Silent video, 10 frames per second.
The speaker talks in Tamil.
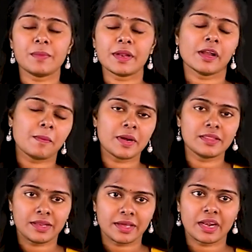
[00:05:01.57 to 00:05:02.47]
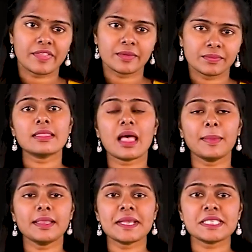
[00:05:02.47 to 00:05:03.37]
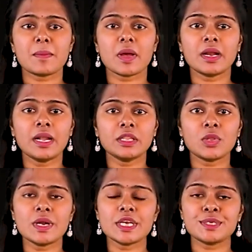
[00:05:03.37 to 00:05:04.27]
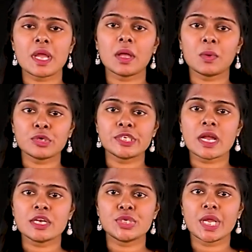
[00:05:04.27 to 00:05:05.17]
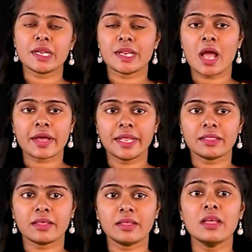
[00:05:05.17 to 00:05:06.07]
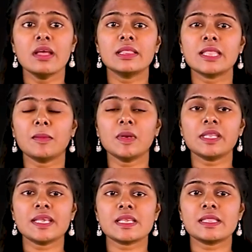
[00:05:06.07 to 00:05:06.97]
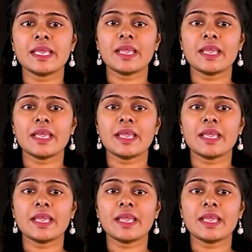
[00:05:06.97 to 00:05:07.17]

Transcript: பிரகடனப்படுத்தி நிற்கிறது தமிழ் தேச மக்கள் தொடர்ச்சியாக ஒற்றையாட்சியை நிராகரித்து தமிழ் தேசத்தை